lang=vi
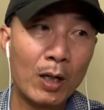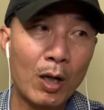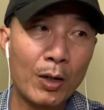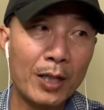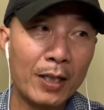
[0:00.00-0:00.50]

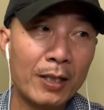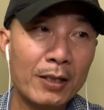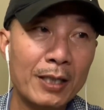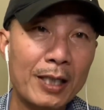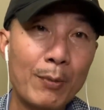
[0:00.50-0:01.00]
có những
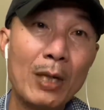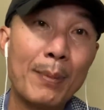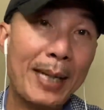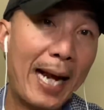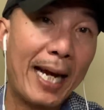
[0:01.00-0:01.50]
người giống như là
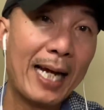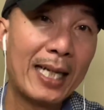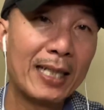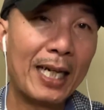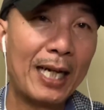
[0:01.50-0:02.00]
Mỹ Đen á
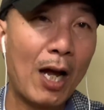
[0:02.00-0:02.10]
thì